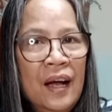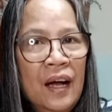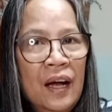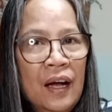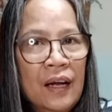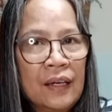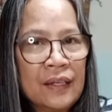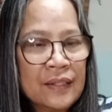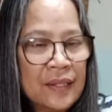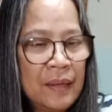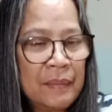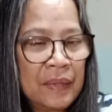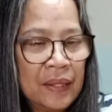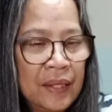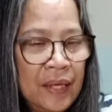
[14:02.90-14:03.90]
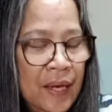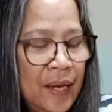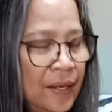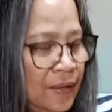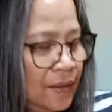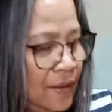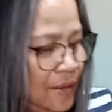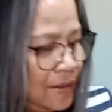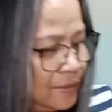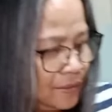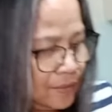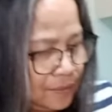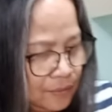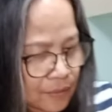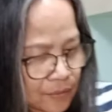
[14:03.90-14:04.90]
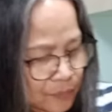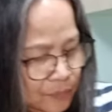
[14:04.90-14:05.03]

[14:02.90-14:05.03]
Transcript: Uh, ah, kasaba cake and